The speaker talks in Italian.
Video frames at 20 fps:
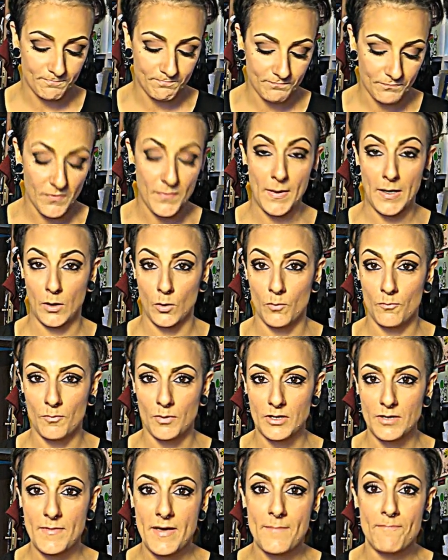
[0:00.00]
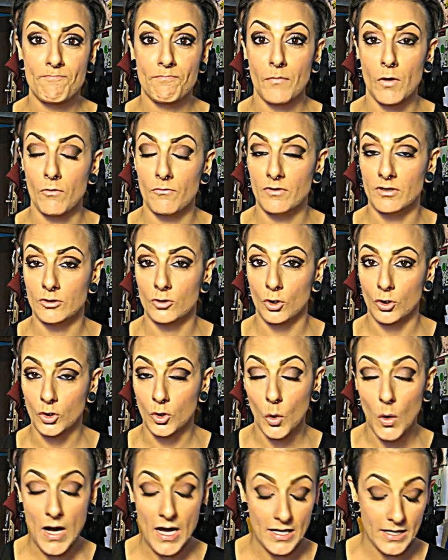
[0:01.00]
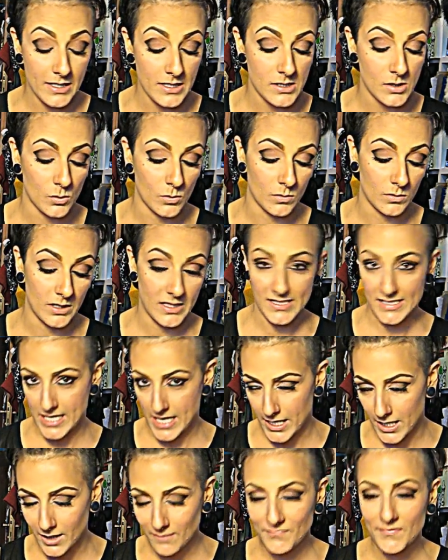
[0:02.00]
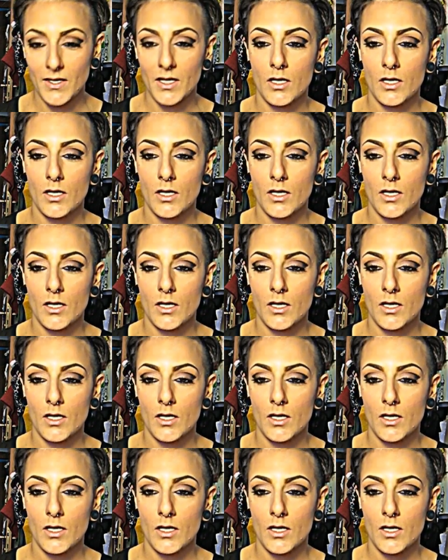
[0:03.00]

Vi parlo un po' di me, ho 28 anni, sono di Siena,